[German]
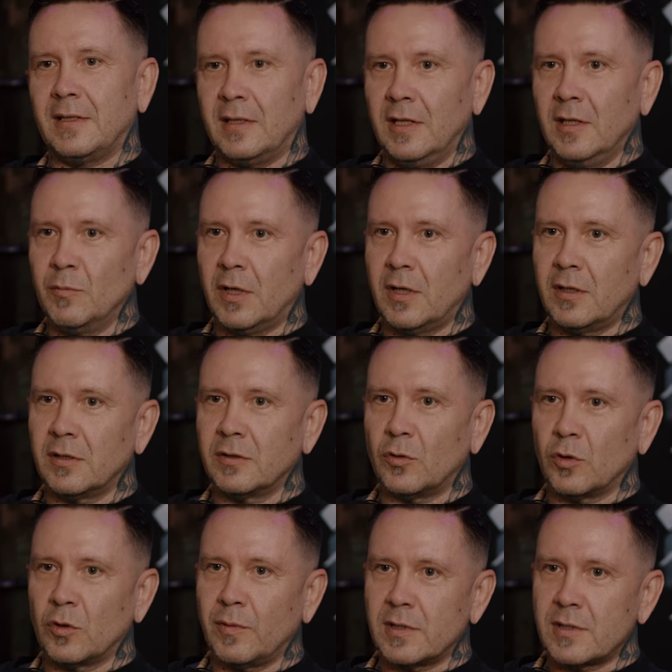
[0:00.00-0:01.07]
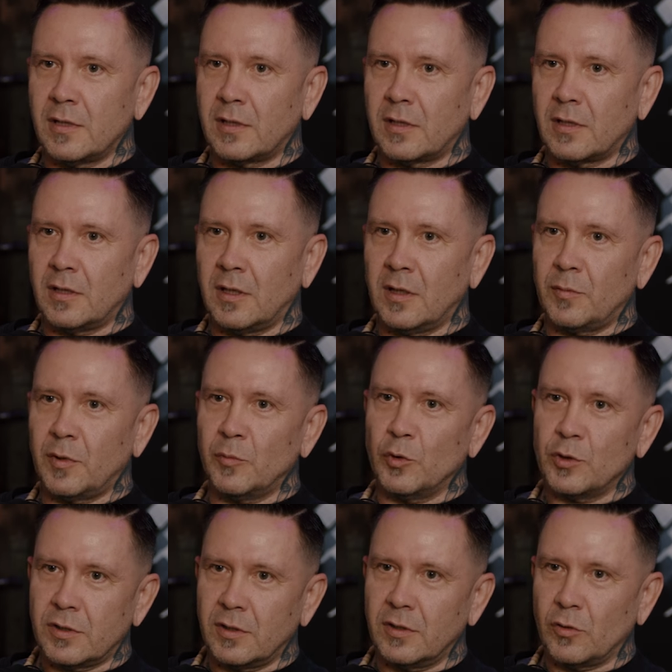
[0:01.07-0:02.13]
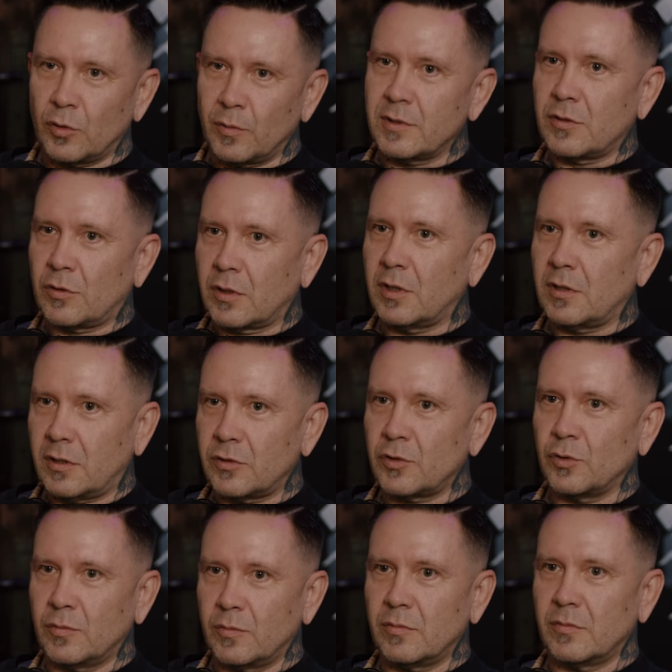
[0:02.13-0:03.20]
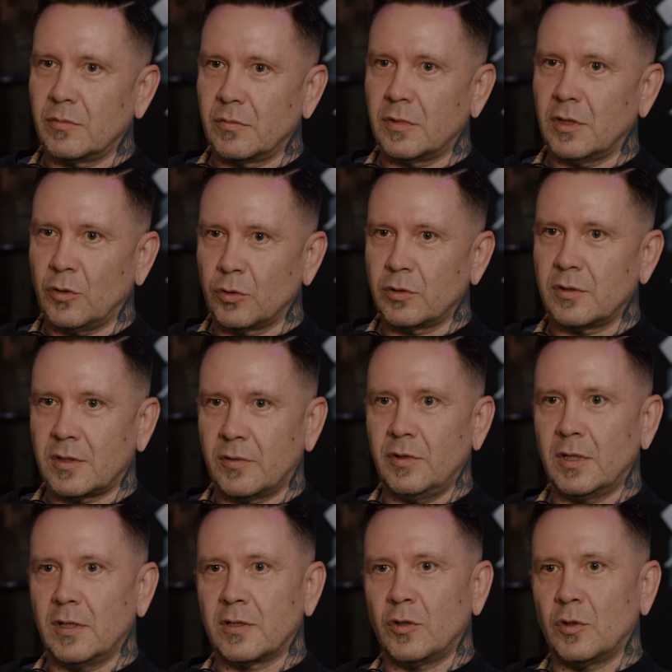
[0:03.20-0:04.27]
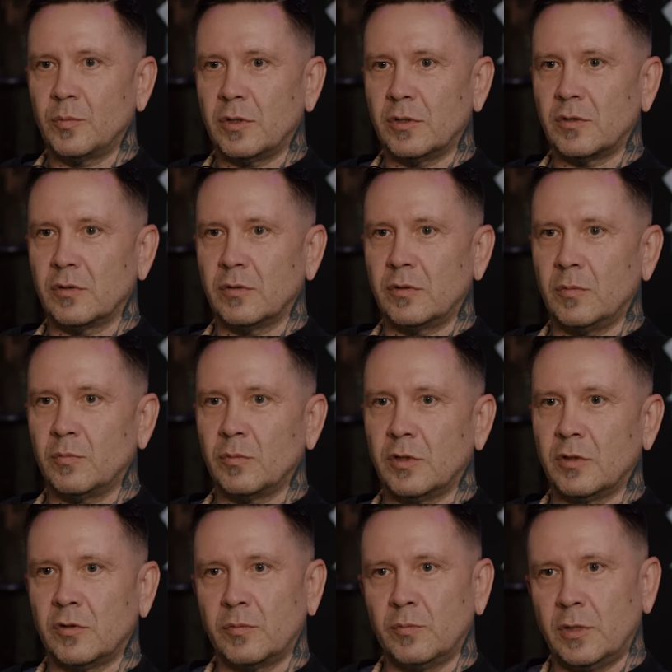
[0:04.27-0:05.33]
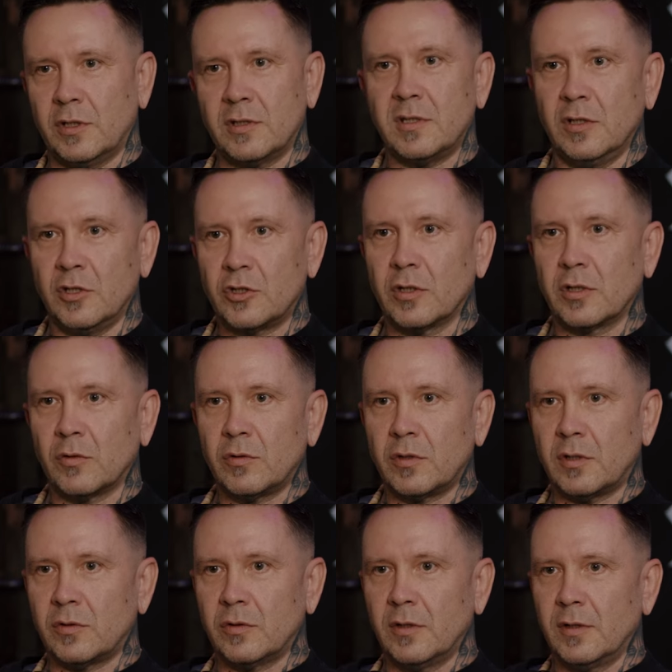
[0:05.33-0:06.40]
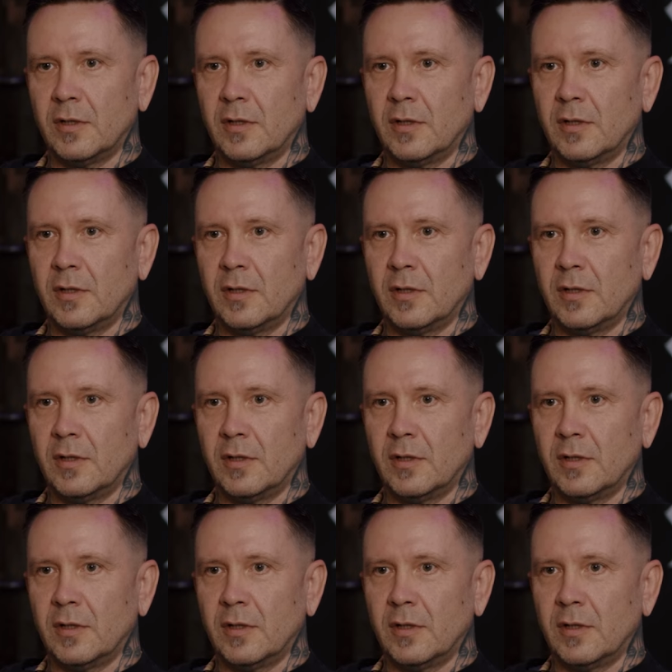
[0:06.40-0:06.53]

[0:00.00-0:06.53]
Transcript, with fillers: die man nachweislich auch beim ÖC nachweisen kann. Also der hat das auch wirklich gehabt, also nimmt man da medizinische Gründe an.